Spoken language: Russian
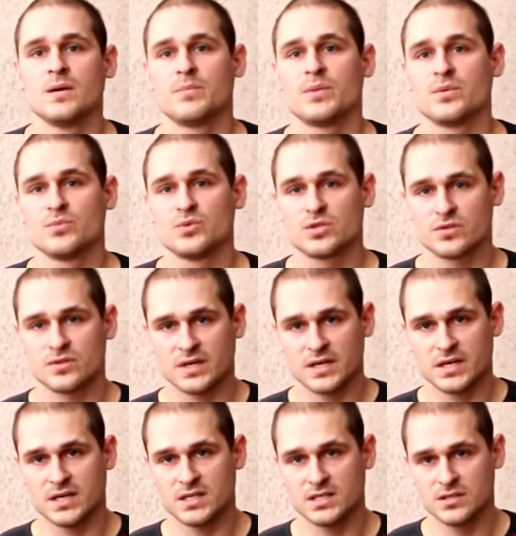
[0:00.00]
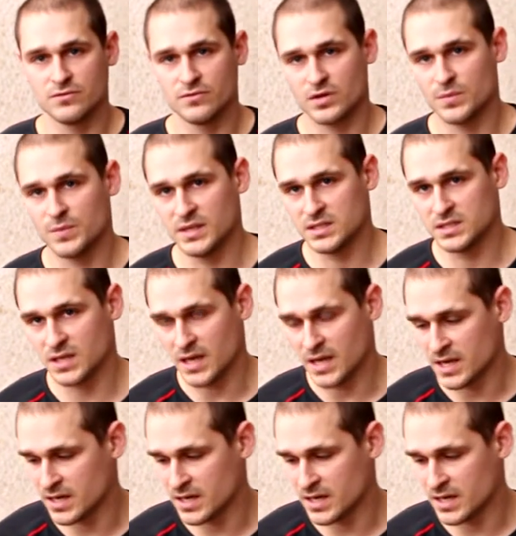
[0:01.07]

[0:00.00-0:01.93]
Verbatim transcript: Преимущество таких резиновых петель,